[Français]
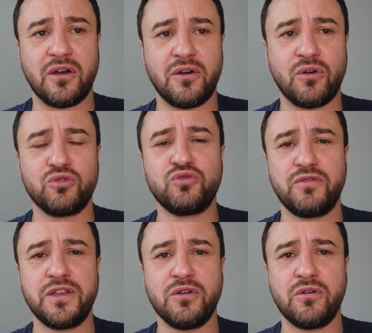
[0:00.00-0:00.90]

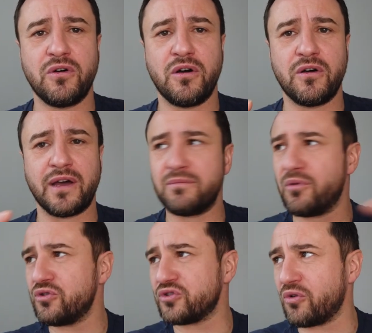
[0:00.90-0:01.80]
retour vidéo
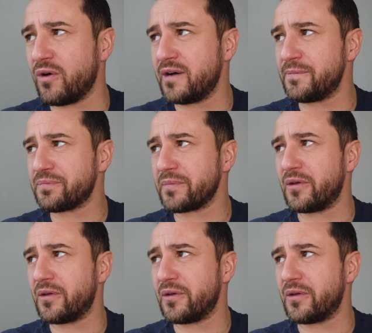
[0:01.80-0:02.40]
Rainbow, je crois,